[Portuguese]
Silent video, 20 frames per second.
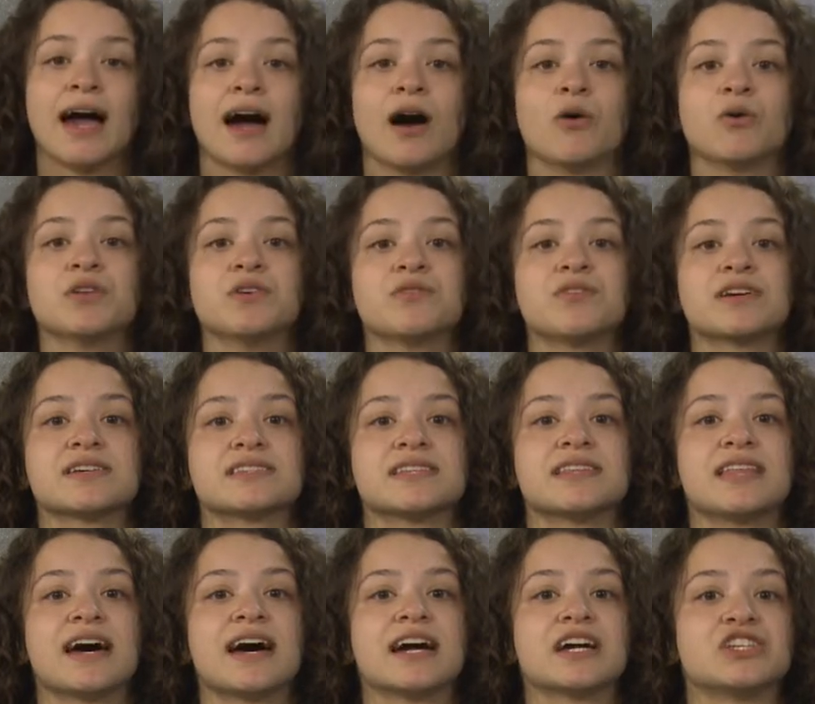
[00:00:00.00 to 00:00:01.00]
A
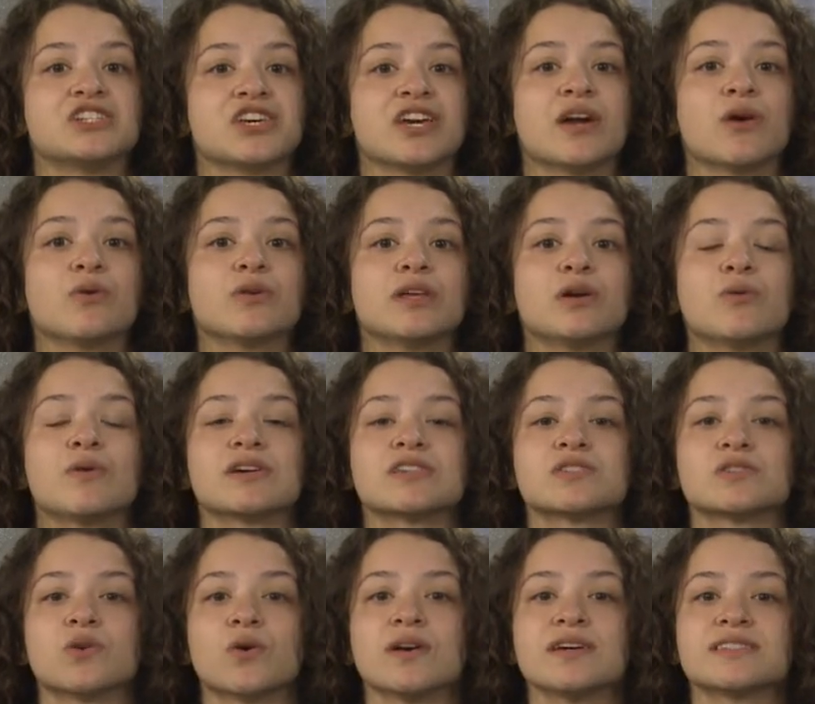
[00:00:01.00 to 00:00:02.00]
universidade reuniu
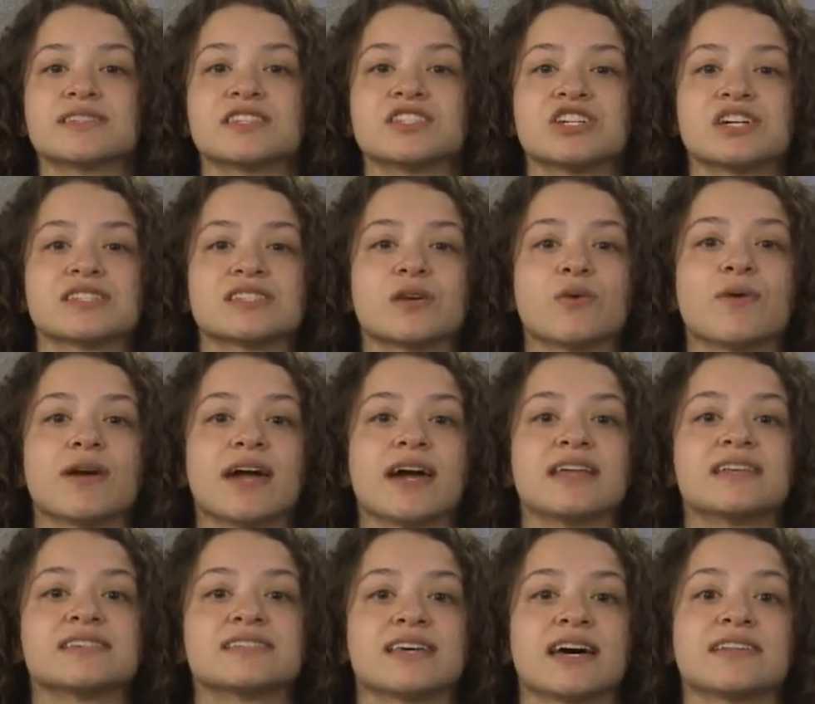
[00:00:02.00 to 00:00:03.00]
ações que já são
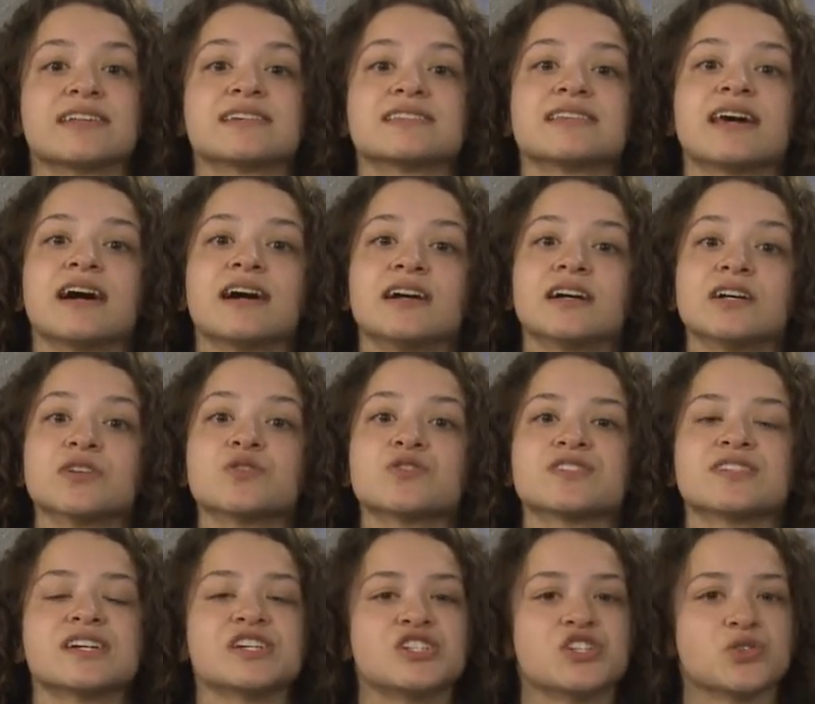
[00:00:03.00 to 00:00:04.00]
realizadas há
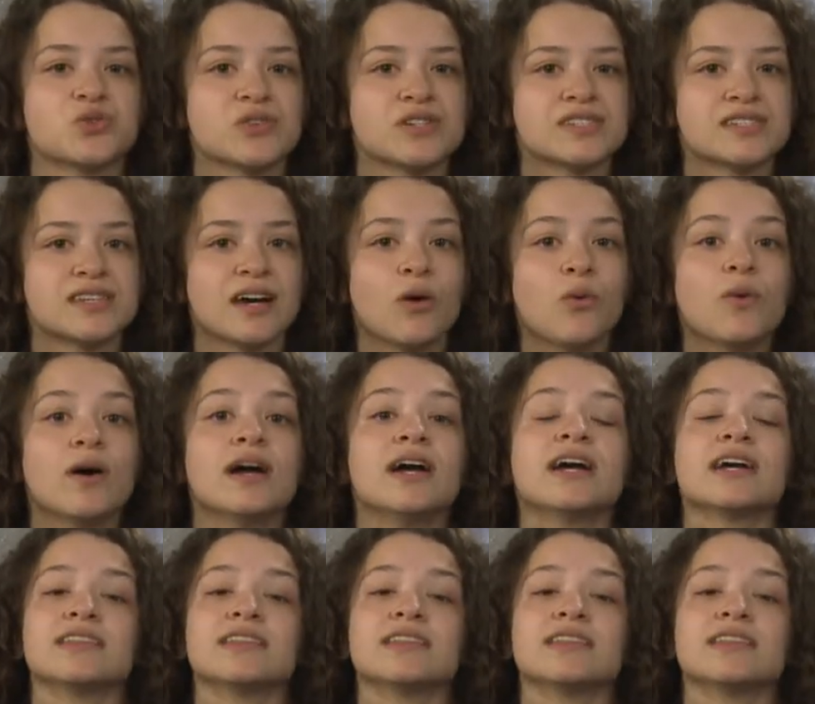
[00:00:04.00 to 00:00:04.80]
anos na instituição